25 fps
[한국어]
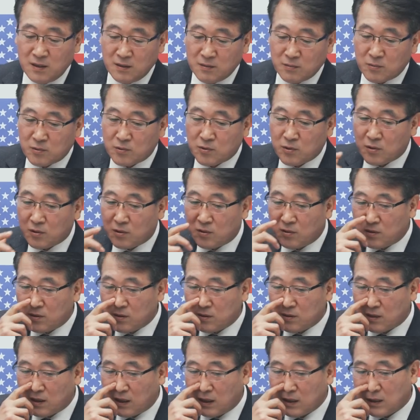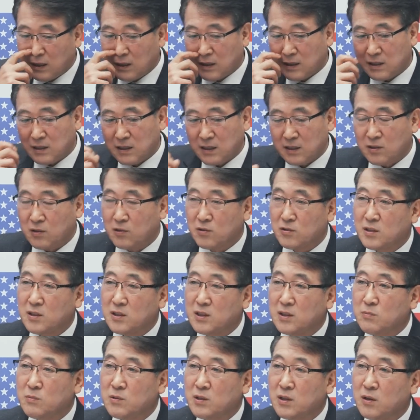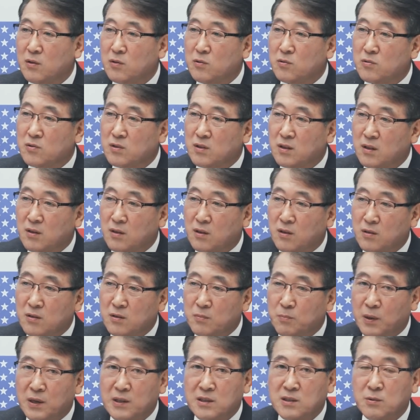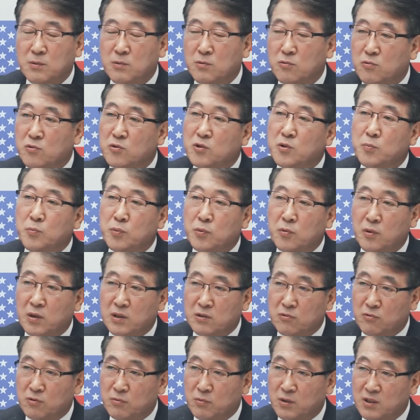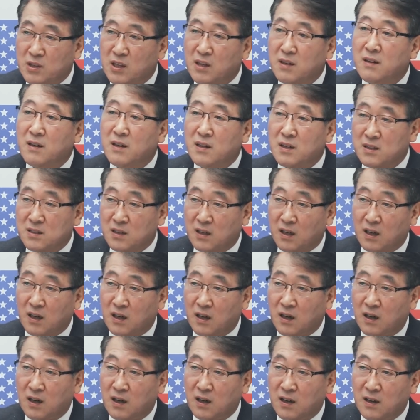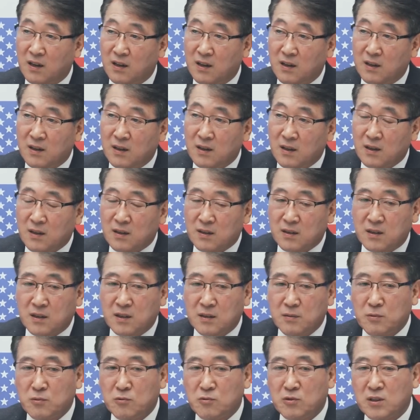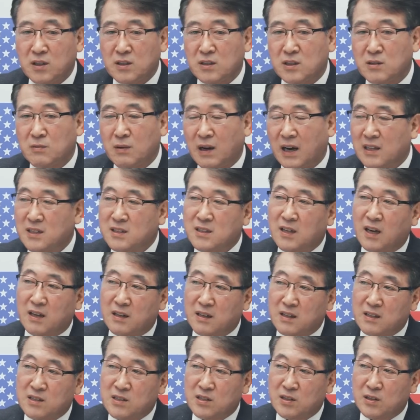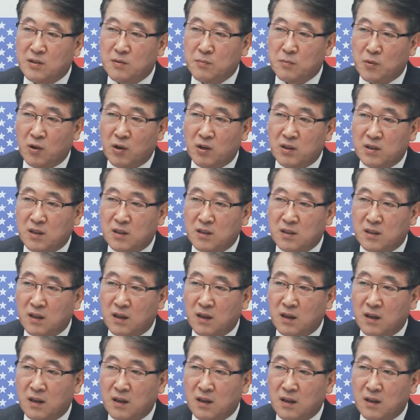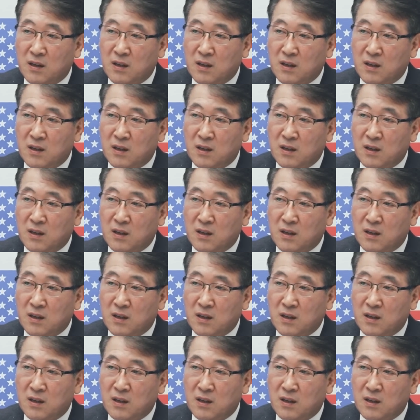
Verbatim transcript: 무조건 하락이나 경제 침체가 오는 게 거의 80에서 90% 확률입니다. 상관관계가. 음. 그러면 우리가 지금 아직 안 왔잖아요. 명확하게.